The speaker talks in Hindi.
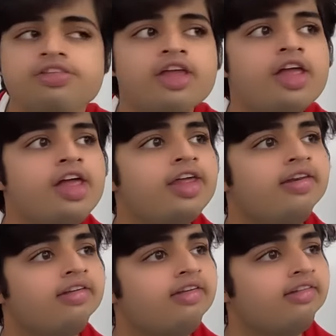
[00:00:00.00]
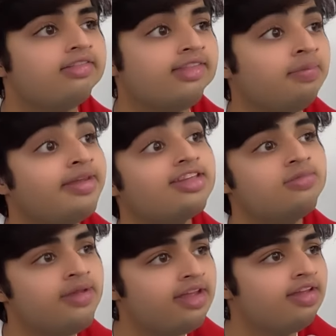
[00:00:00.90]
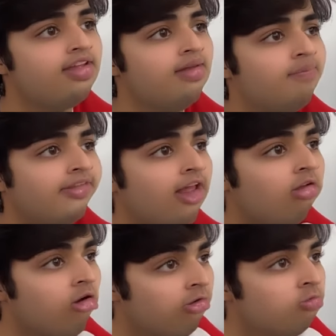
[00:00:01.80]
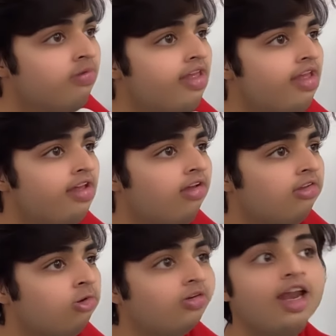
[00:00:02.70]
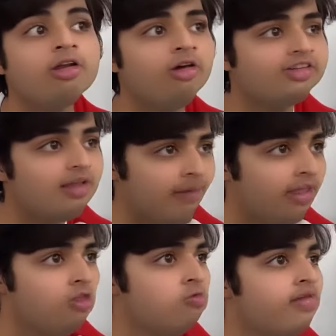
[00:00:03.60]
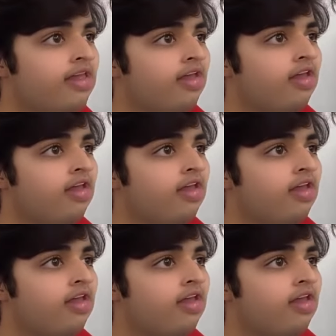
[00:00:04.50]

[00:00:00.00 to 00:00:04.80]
सर तमीज में पता कौन हूँ मैं छोटा डॉन का भाई हूँ मैं